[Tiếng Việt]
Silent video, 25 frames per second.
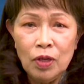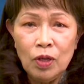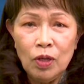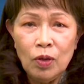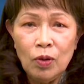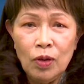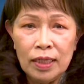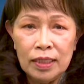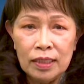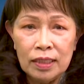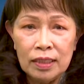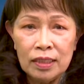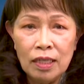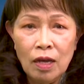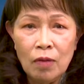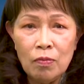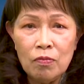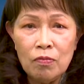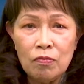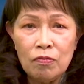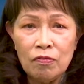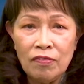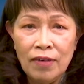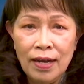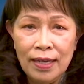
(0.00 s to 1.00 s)
Luật
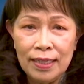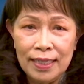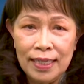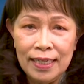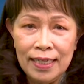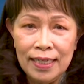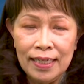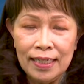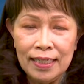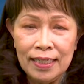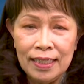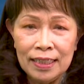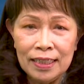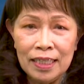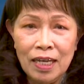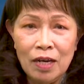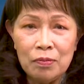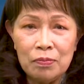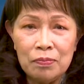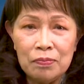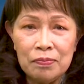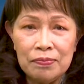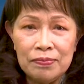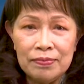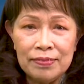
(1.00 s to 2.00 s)
Tông và Thiền
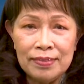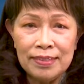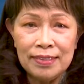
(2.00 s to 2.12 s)
Tông.